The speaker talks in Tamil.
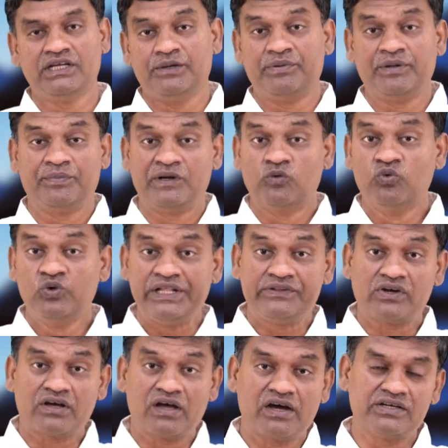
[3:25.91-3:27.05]
இப்படிப்பட்ட
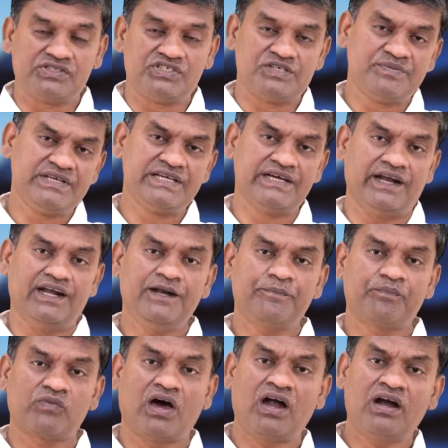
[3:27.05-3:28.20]
ஊழியத்திற்காக ஜெபியுங்கள்
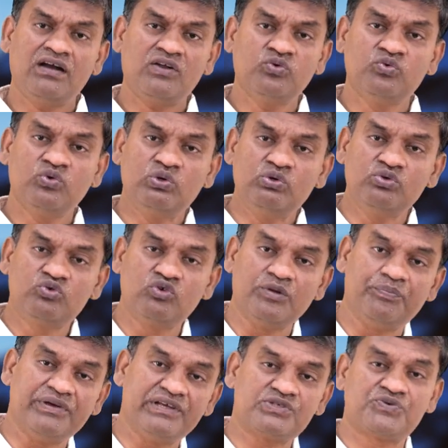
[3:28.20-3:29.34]
ஆண்டு உங்களோடு கூட
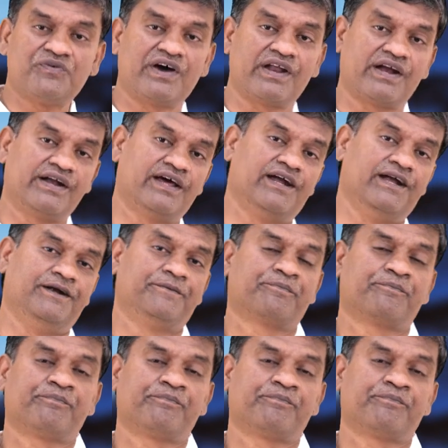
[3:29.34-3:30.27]
பேசுவாரானால்